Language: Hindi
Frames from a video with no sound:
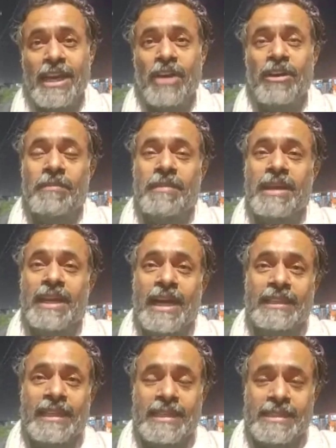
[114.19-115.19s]
था और हमने
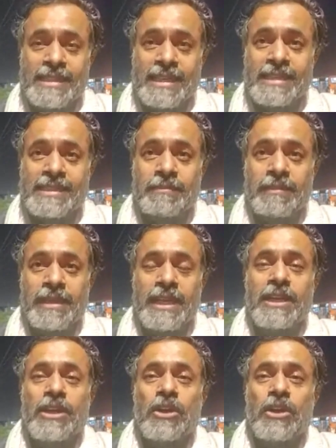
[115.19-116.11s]
कहा था किसी किस्म की